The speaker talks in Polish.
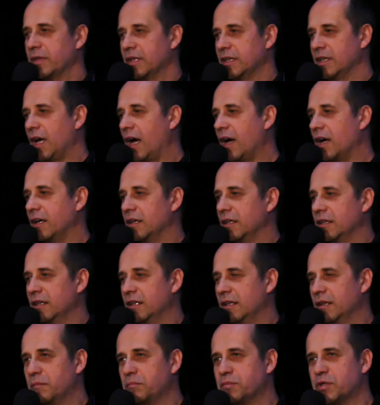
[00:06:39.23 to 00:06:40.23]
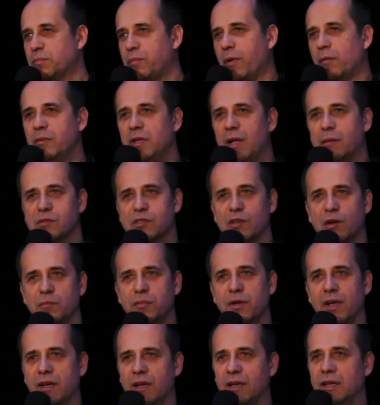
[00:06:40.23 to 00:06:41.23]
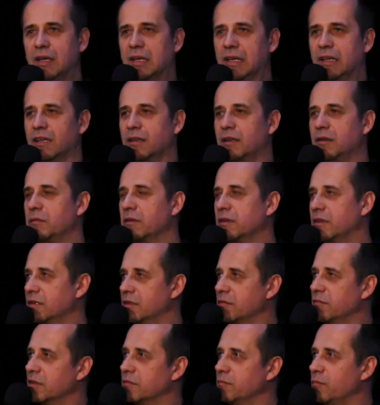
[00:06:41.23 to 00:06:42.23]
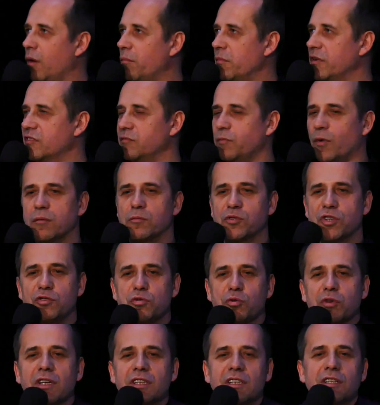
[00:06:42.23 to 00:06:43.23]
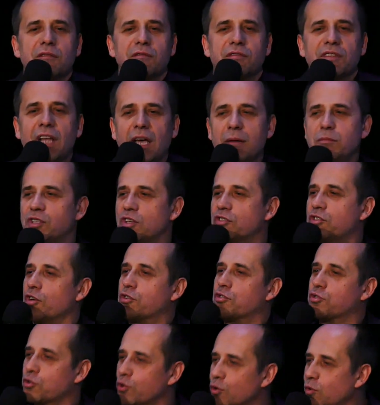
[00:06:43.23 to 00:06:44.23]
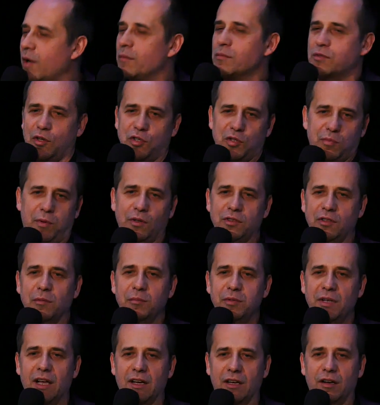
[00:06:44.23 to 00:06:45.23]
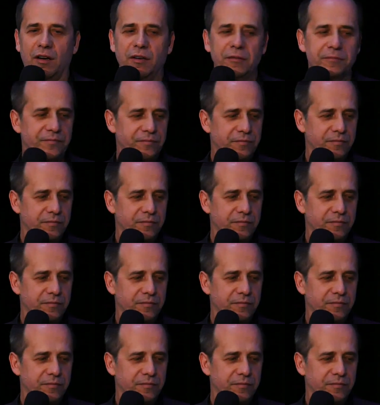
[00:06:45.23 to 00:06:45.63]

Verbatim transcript: Ja y, przypominam sobie y, moment w moim życiu, kiedy wydaje mi się, że czułem coś podobnego,